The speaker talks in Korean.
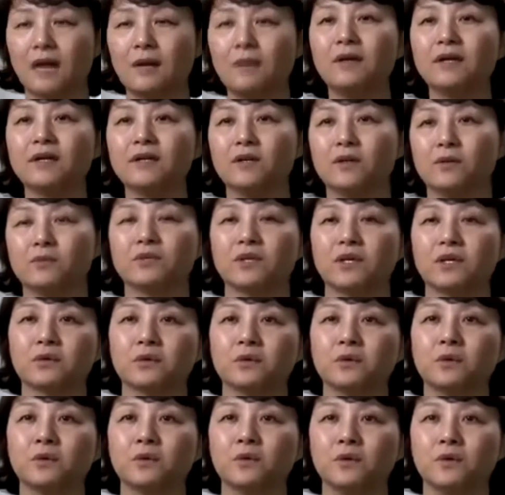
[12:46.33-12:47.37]
가망이
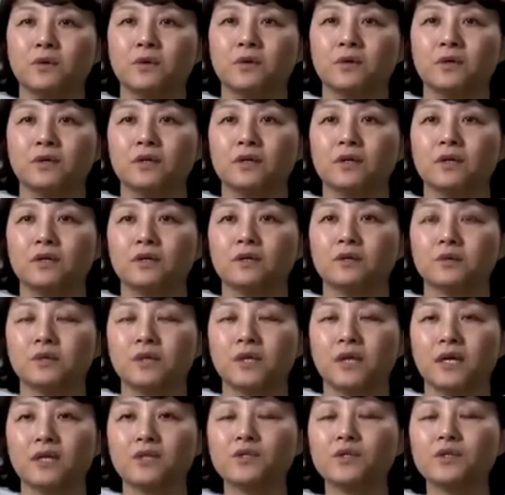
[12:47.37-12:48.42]
없다고
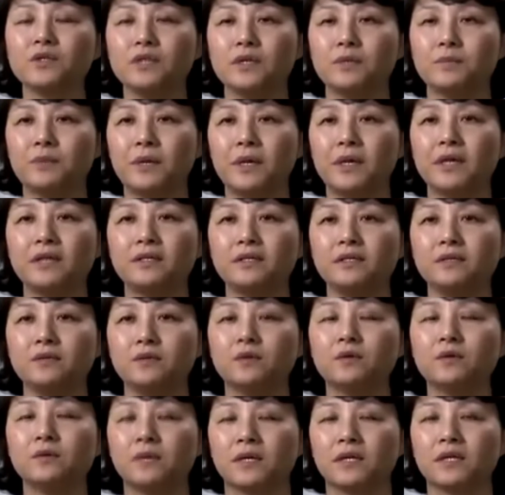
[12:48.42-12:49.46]
우리 하선이의 폐를
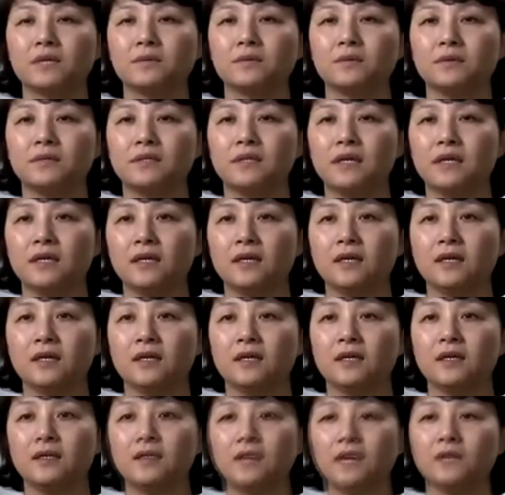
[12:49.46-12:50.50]
놓고 바라볼 때
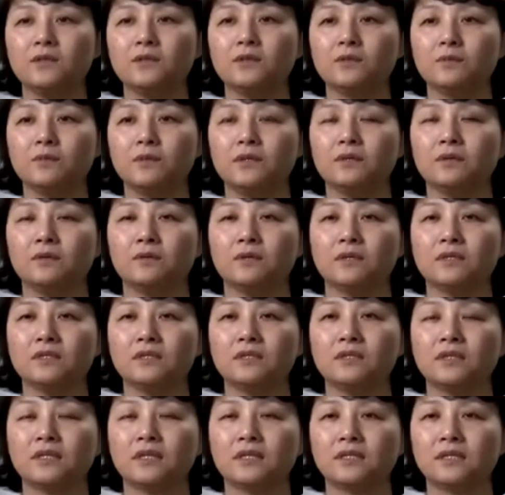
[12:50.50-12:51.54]
한쪽 폐는
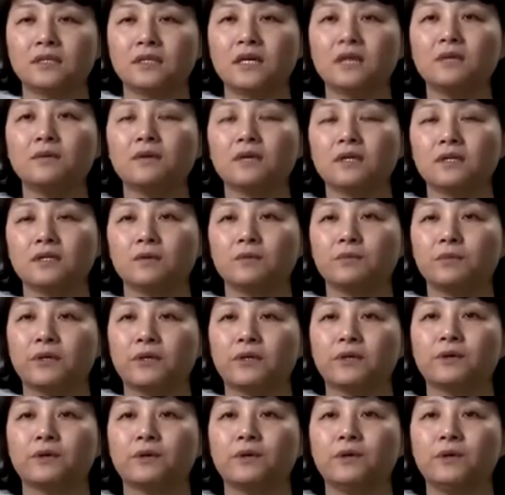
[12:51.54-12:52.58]
완전히 다 새카맣게
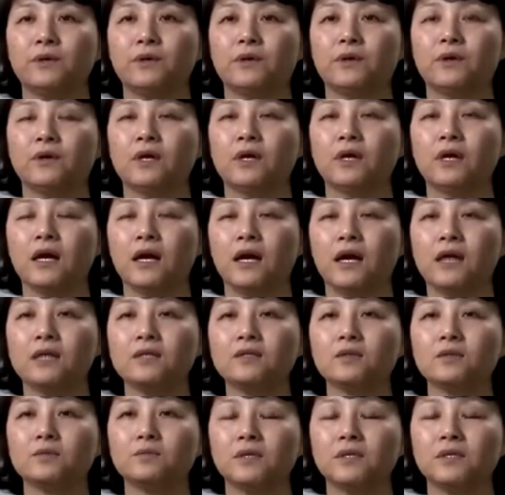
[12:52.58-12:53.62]
덮여있고
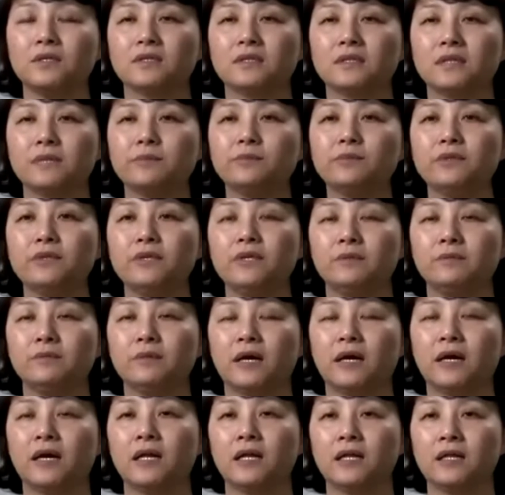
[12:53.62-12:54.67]
한쪽 폐는 3분의
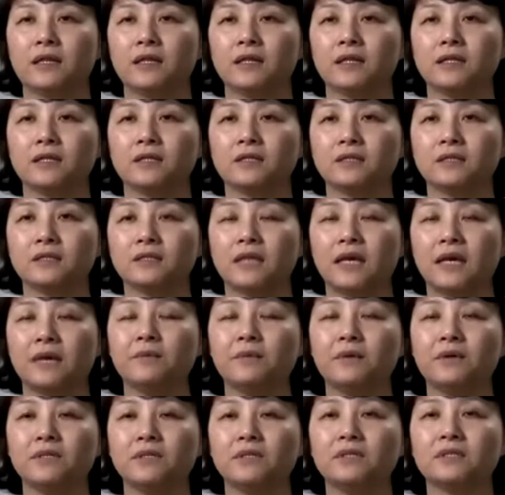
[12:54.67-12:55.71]
1만 이제
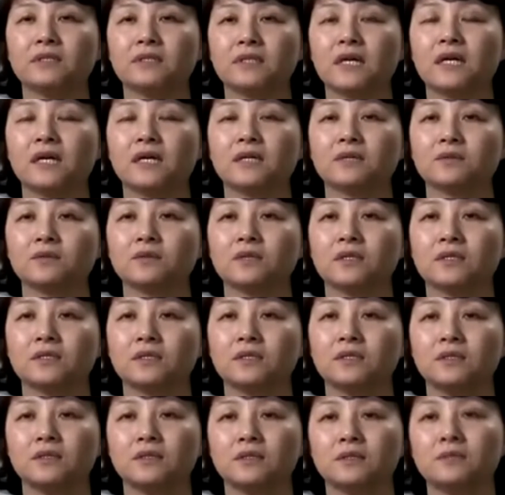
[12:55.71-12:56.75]
남아있는 상황
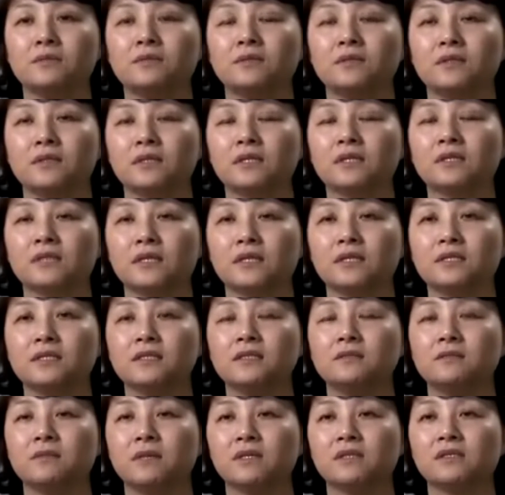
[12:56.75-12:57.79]
속에서 그분들께서
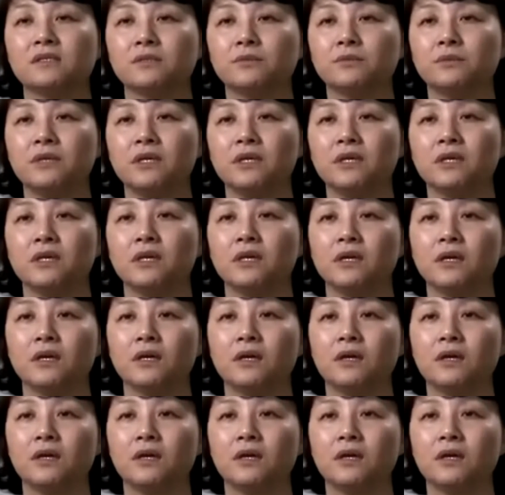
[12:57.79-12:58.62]
하시는 말씀이